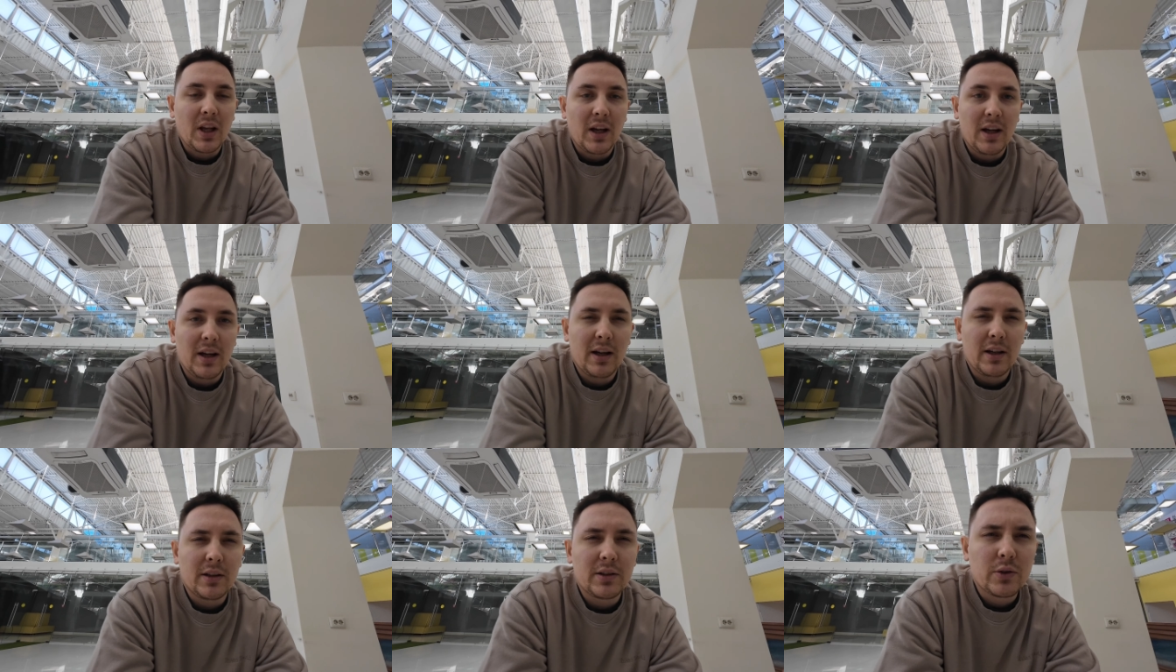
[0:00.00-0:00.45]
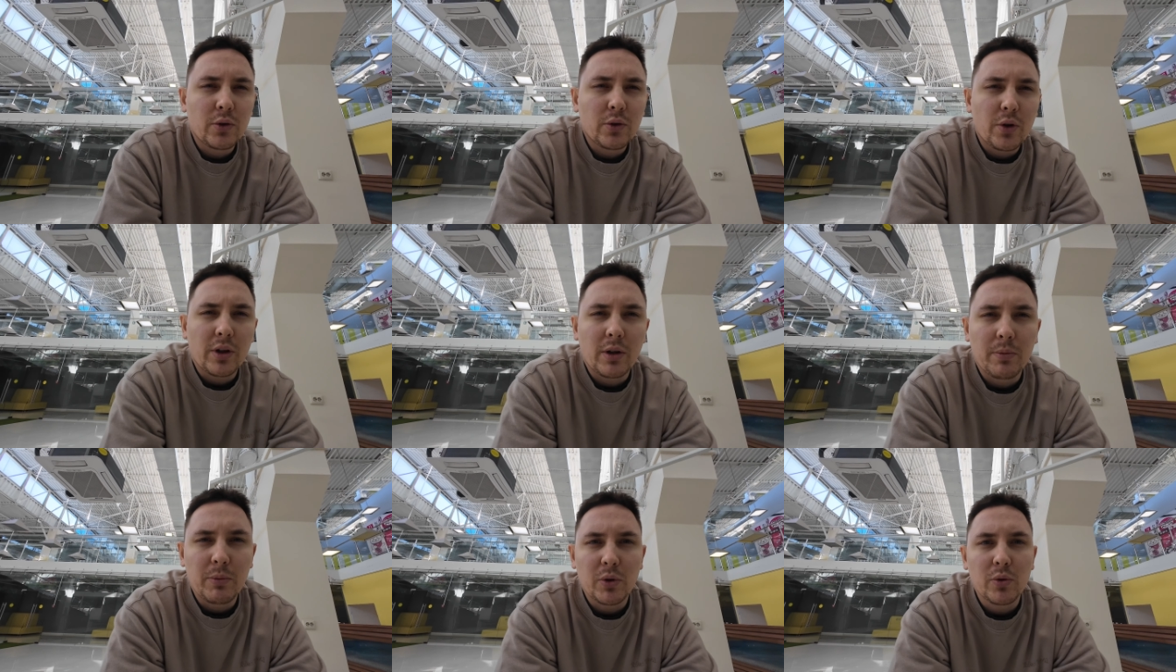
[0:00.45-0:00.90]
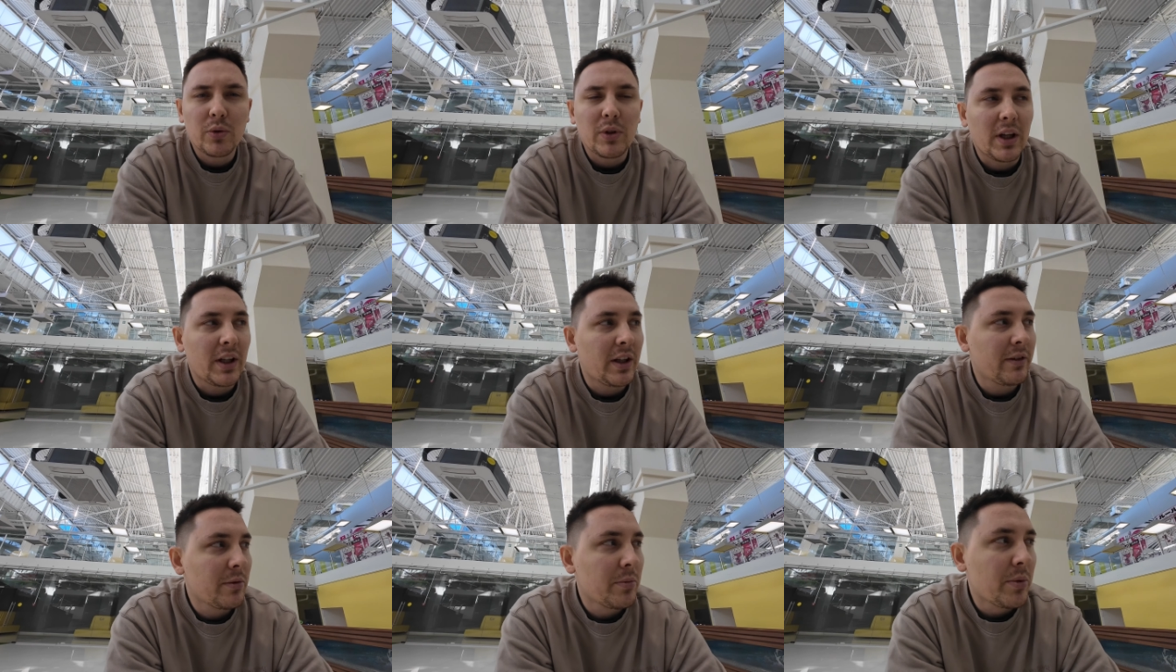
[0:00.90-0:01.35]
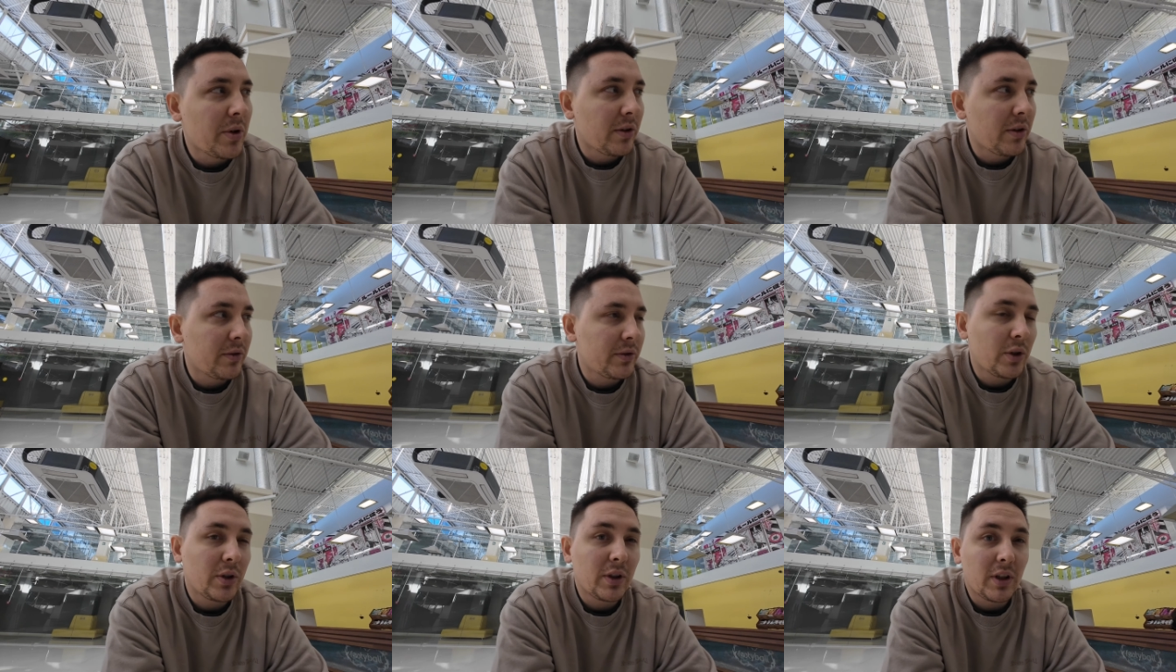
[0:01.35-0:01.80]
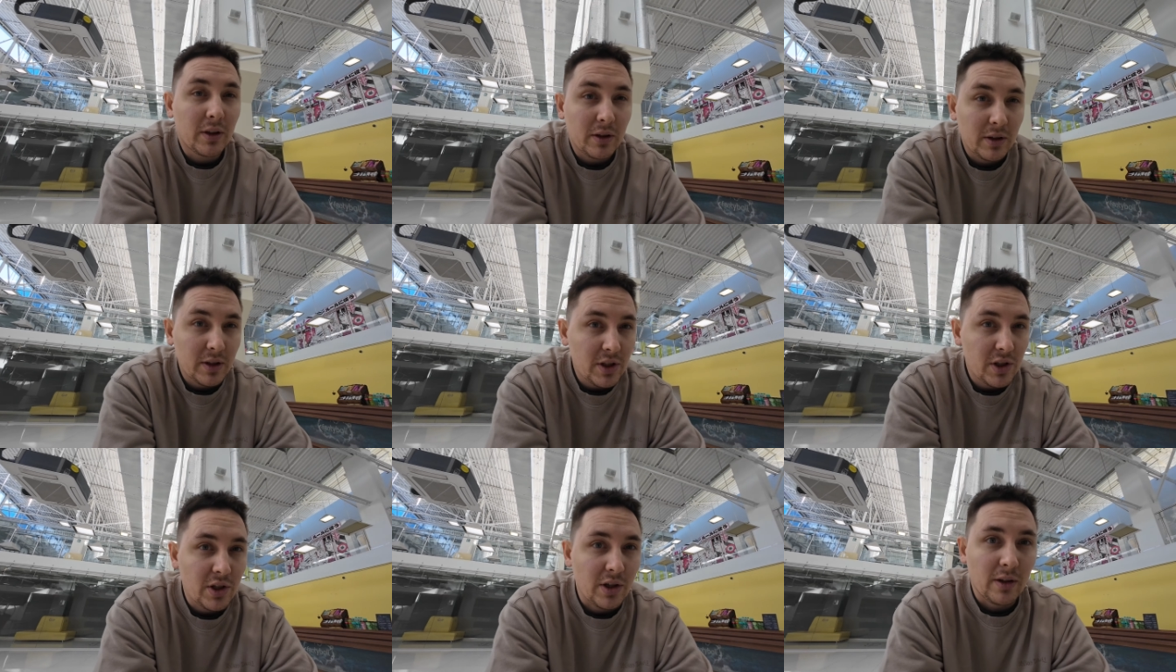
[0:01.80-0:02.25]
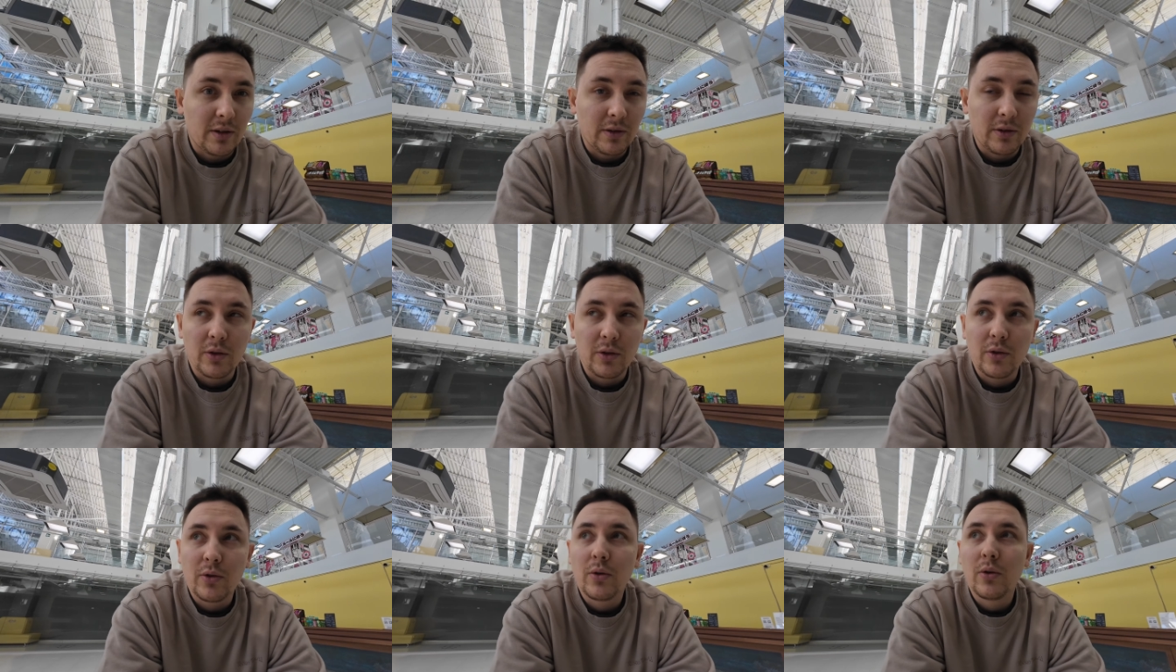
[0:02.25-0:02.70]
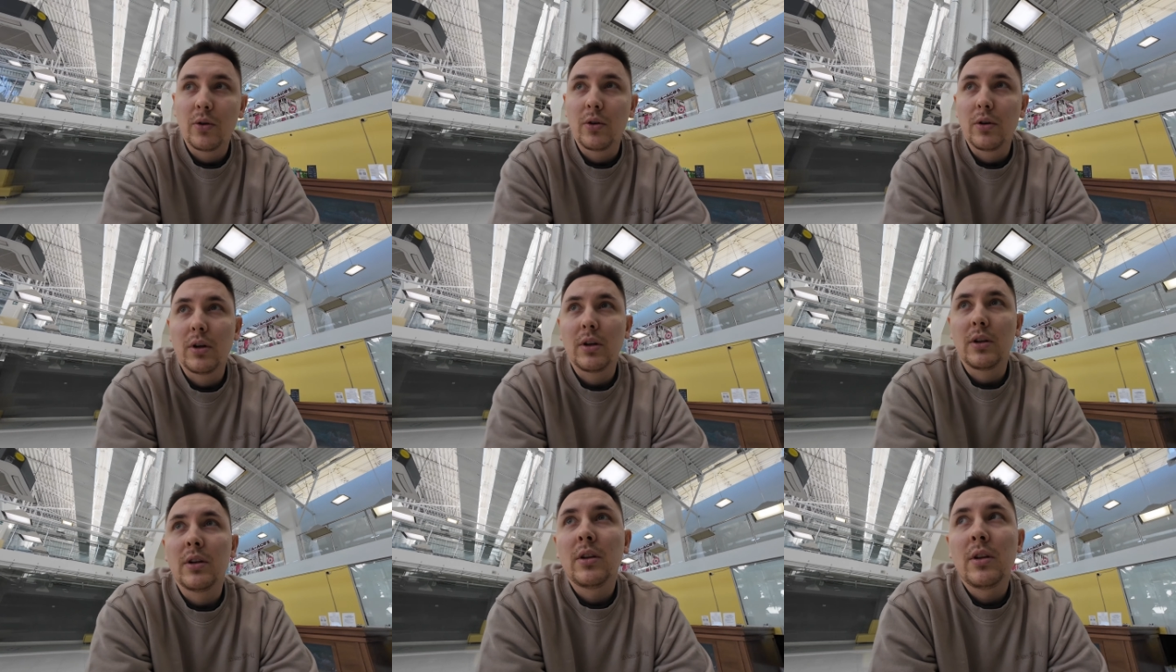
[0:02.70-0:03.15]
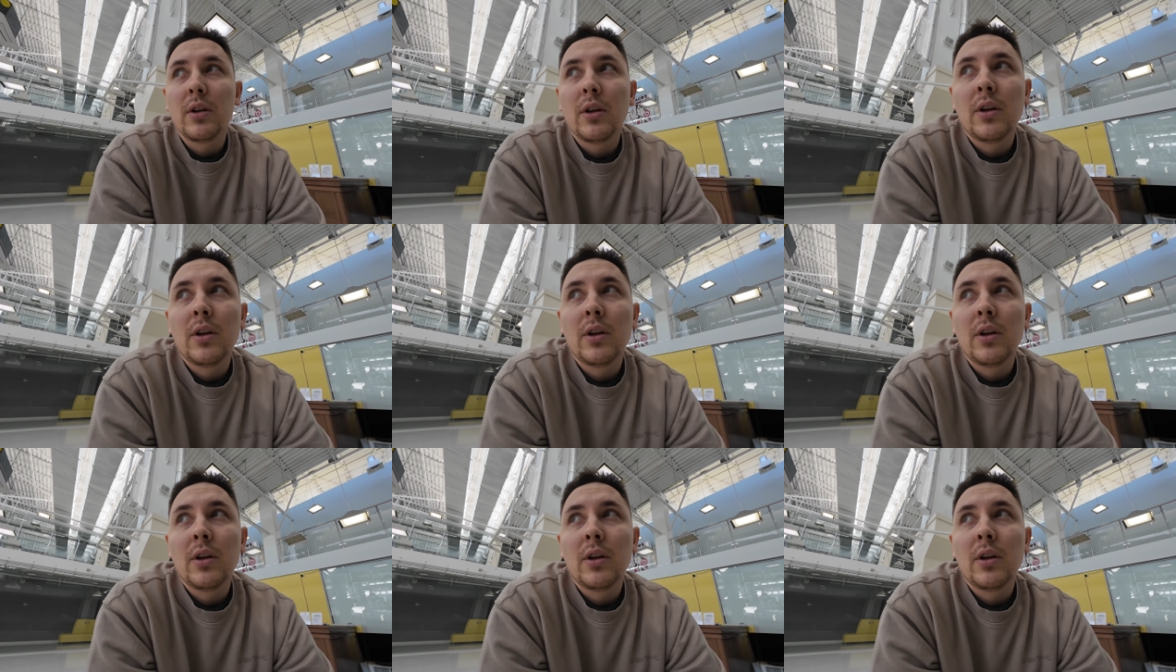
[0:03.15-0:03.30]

40 а, минут, она выбрала все-таки лыжи, но